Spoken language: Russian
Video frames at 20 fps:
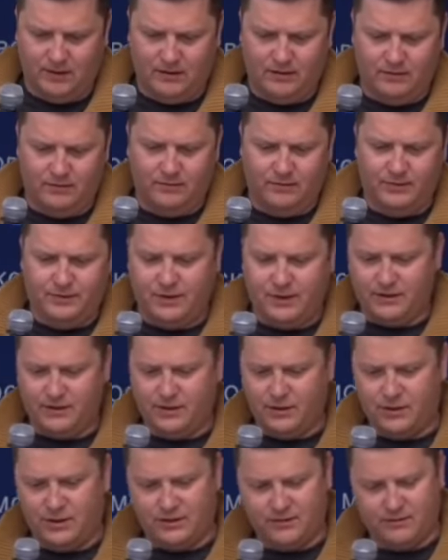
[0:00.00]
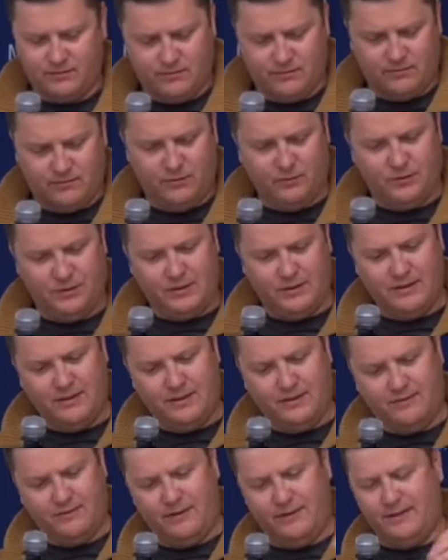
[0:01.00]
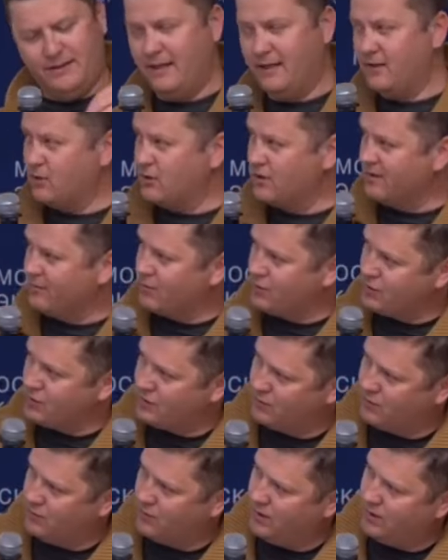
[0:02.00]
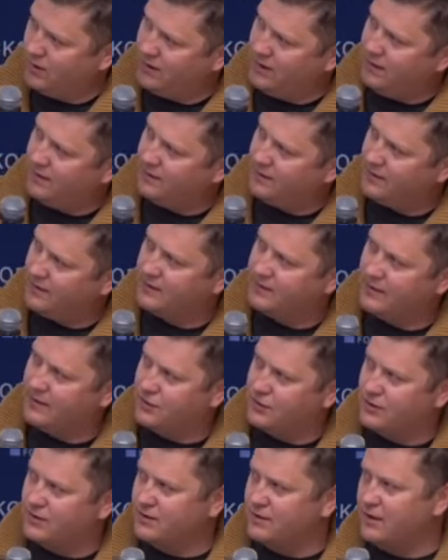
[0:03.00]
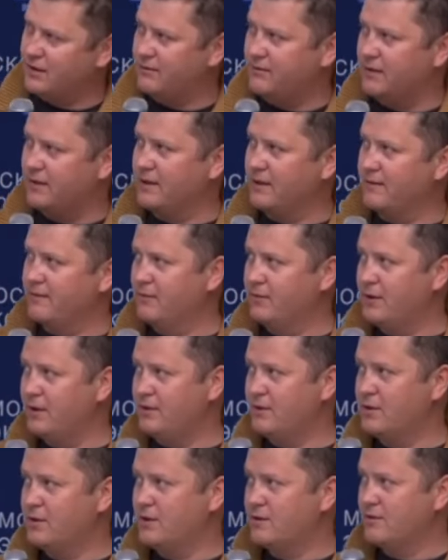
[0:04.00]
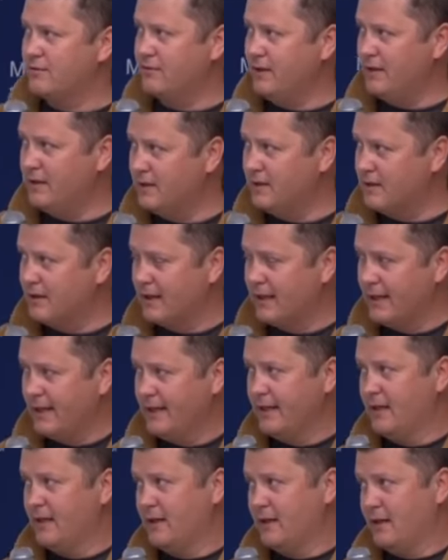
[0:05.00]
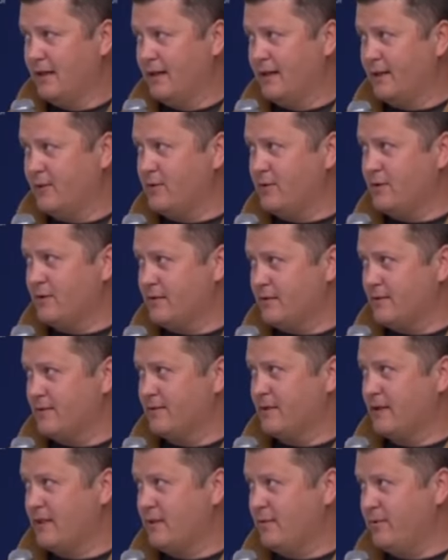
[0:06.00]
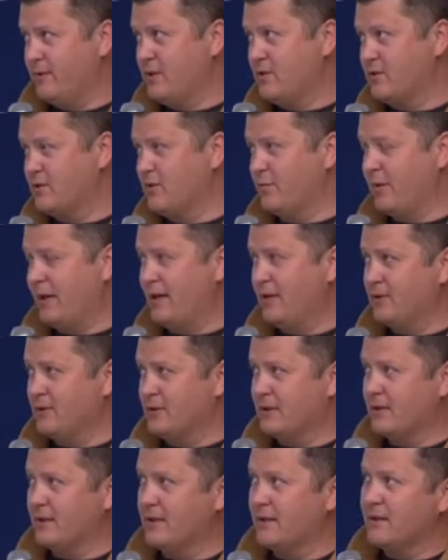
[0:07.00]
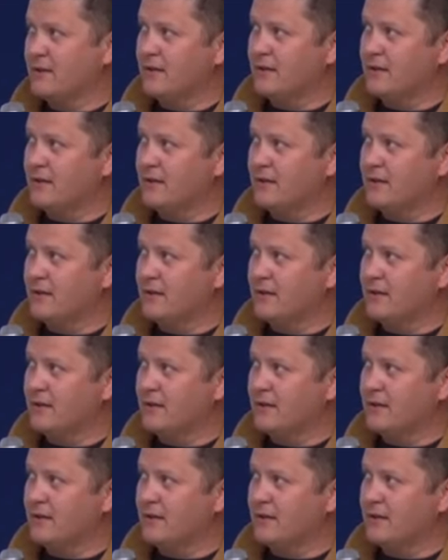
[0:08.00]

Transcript: вот так сейчас, ну, не хватает еще немножечко уголка, это достаточно старая фотография. Вот так сейчас выглядит Орион с высоты птичьего полета.